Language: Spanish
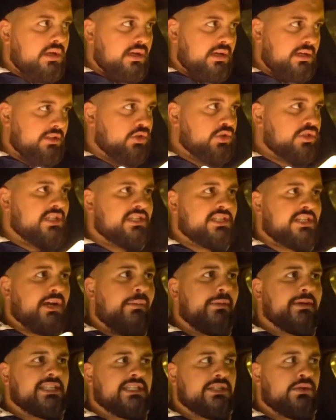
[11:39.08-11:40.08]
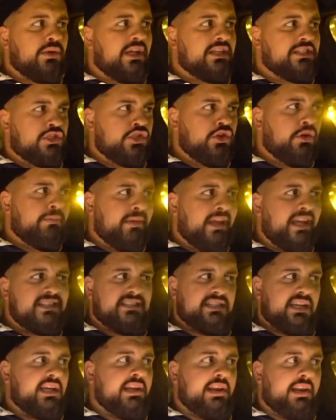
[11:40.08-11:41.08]
Entonces ya vas a ser una decisión mía
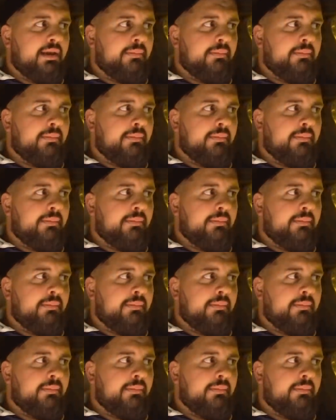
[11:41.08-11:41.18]
seguir